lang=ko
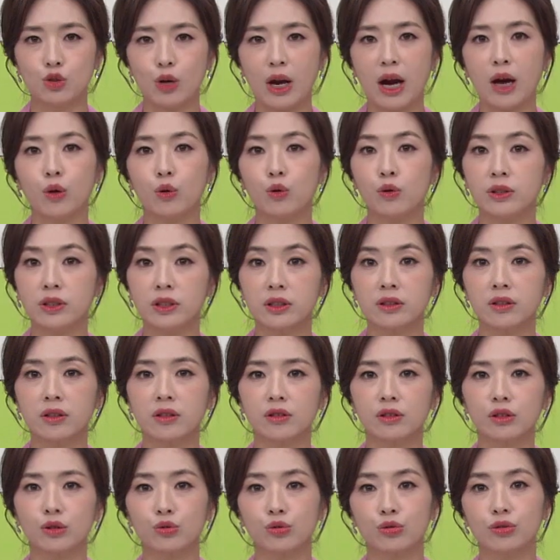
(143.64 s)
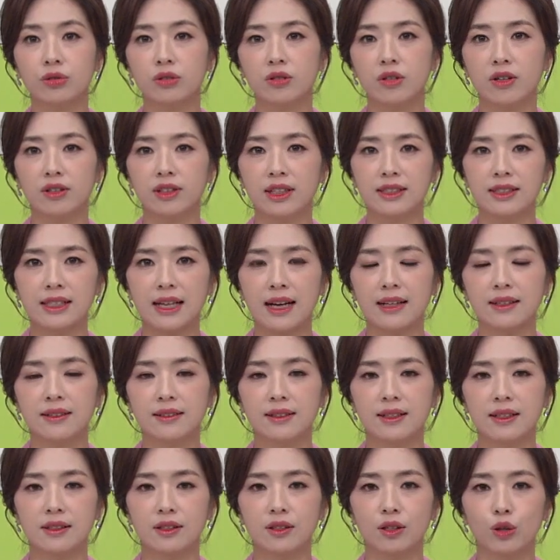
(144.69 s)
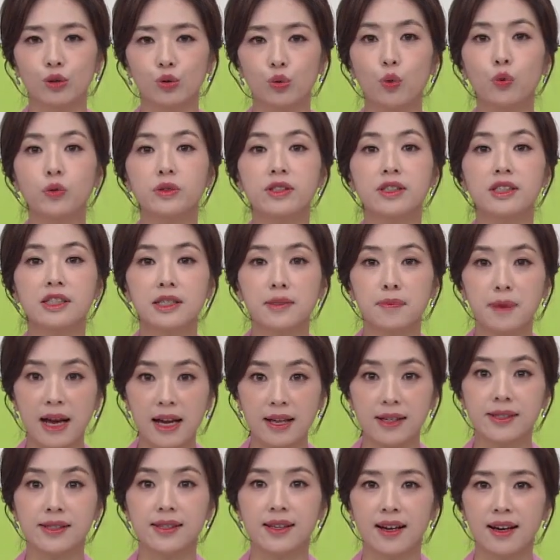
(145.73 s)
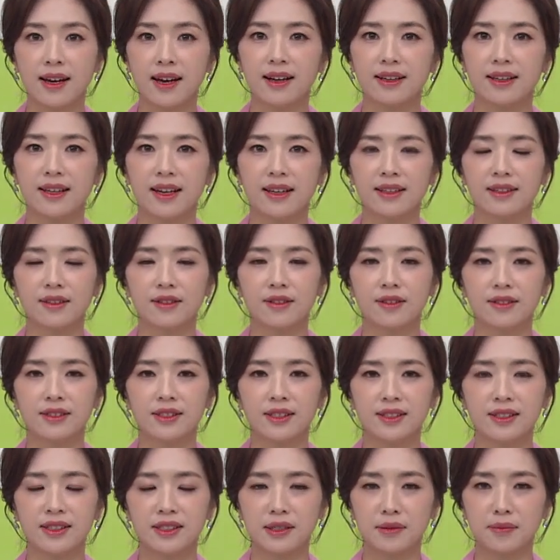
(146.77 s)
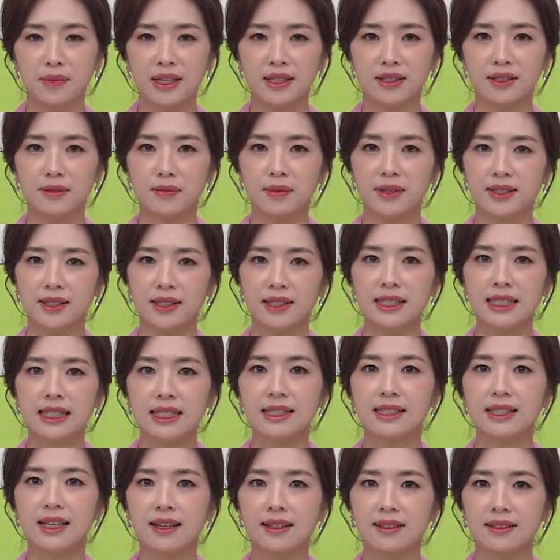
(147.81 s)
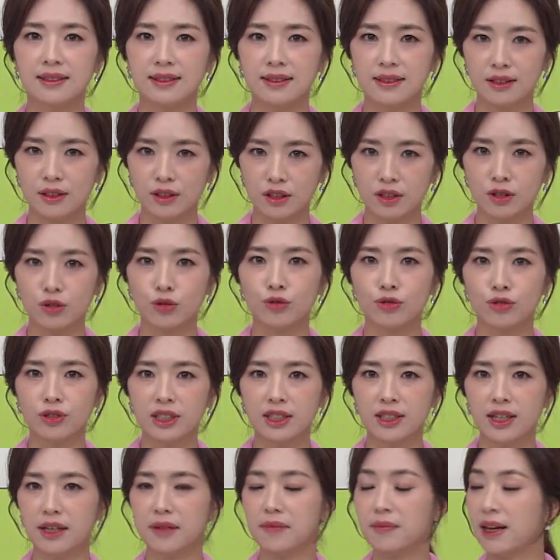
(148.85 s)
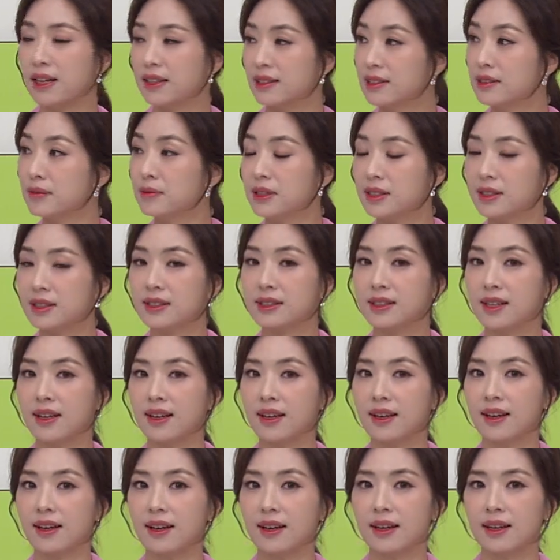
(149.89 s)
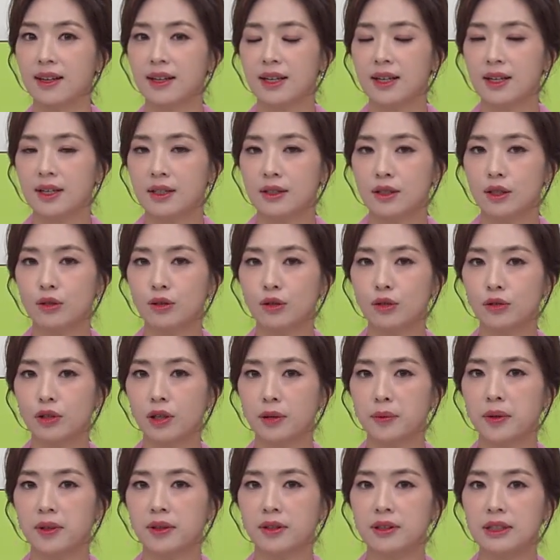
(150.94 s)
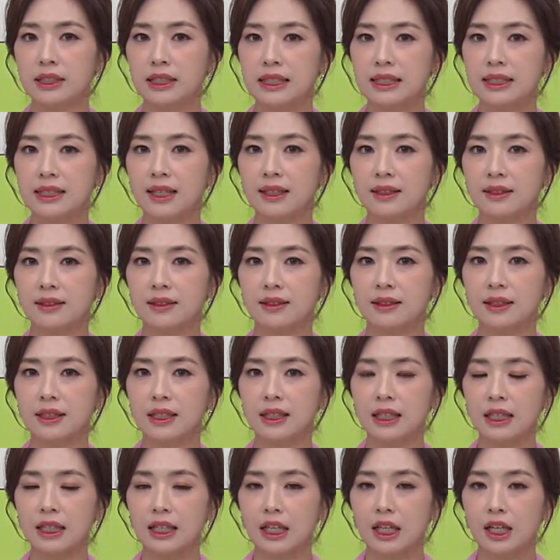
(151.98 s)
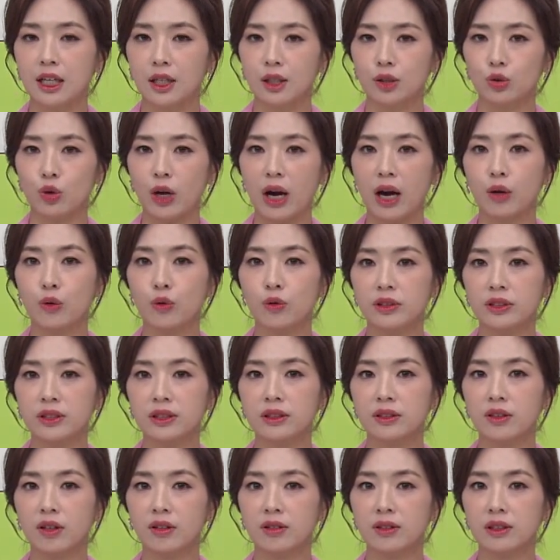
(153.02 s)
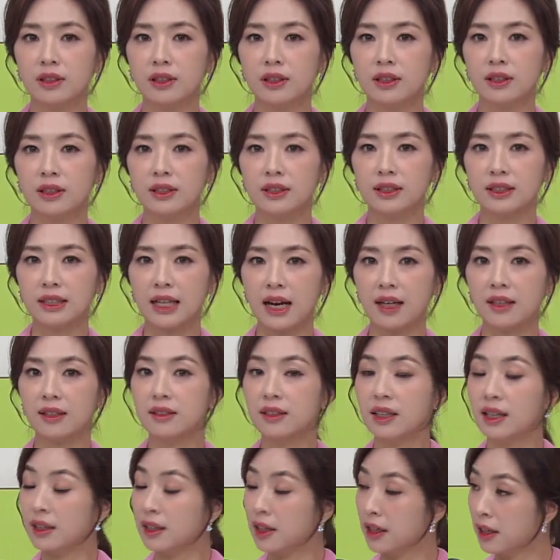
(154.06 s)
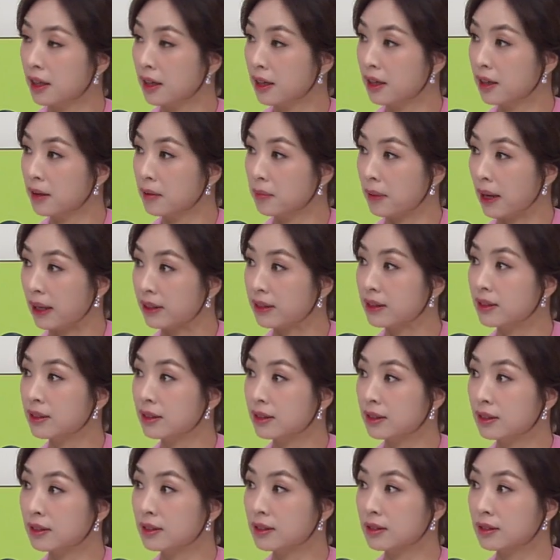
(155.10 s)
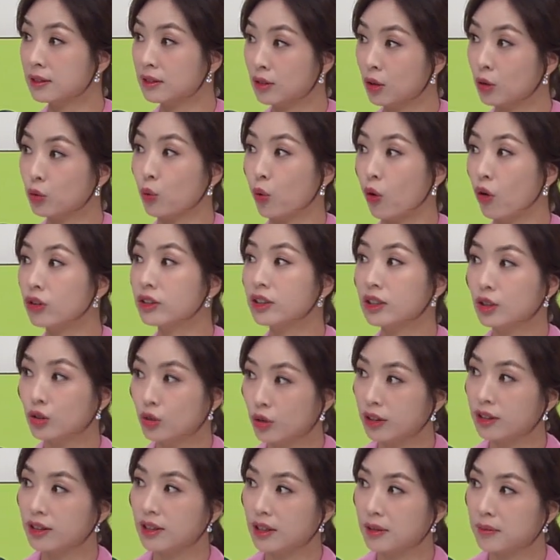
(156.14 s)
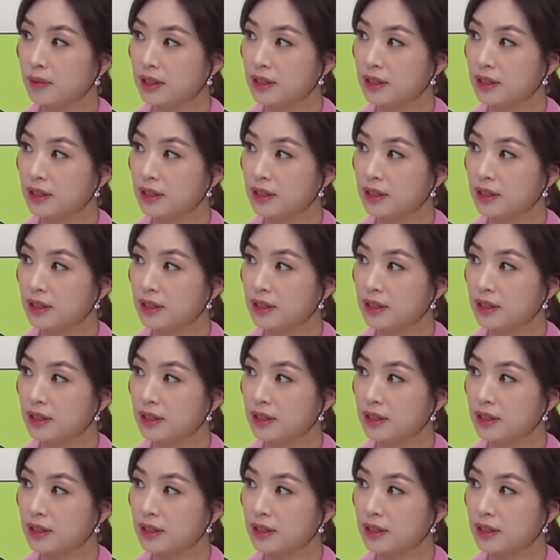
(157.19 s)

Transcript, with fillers: 좌골신경을 누르거나 자극해서 통증을 발생하게 하는 것이 지금 말씀하신 이상근 증후군이란 말씀이신데, 자 그렇다면은 이상근이 좌골신경을 자극하게 만드는 그런 원인이 된다는